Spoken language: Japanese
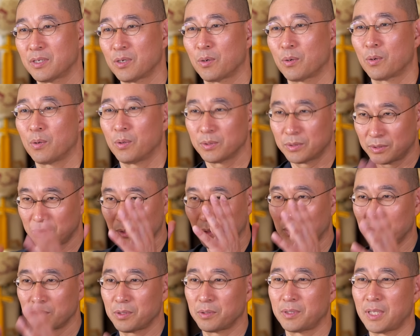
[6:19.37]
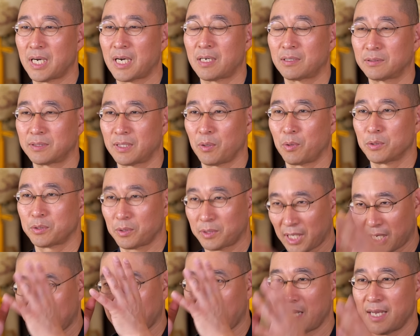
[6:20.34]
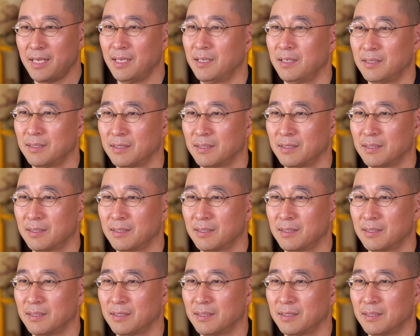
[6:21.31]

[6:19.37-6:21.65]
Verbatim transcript: ひょろっと細長くて細高い